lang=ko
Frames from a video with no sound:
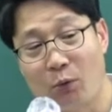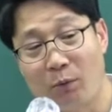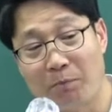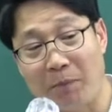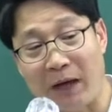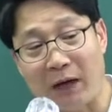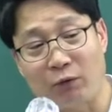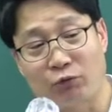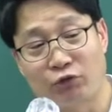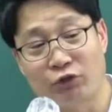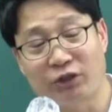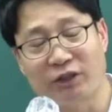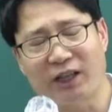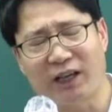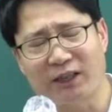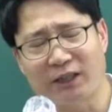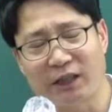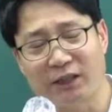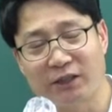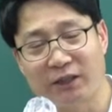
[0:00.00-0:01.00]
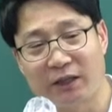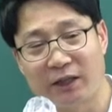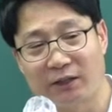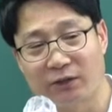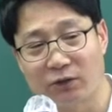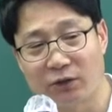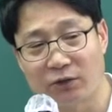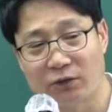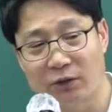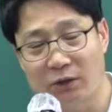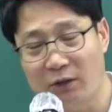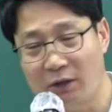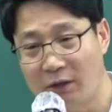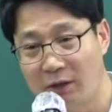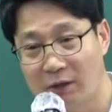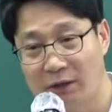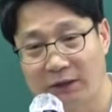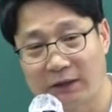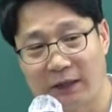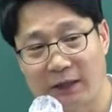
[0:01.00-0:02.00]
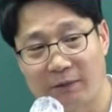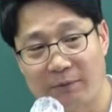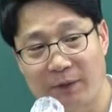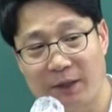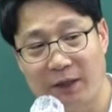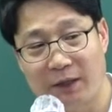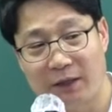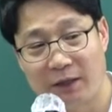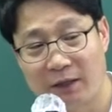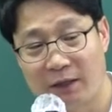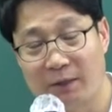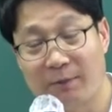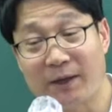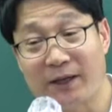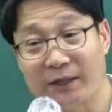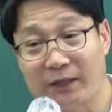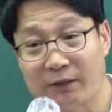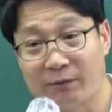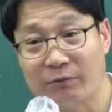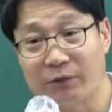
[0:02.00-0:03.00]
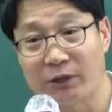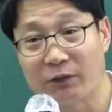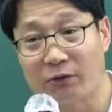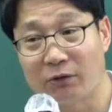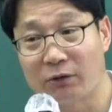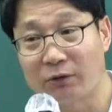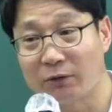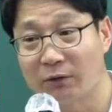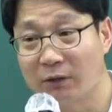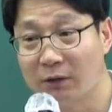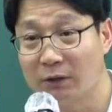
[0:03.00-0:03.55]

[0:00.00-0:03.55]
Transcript: 바로 뒤따라다니는 애가 있었죠. 그 다음에 일반 임금 채권.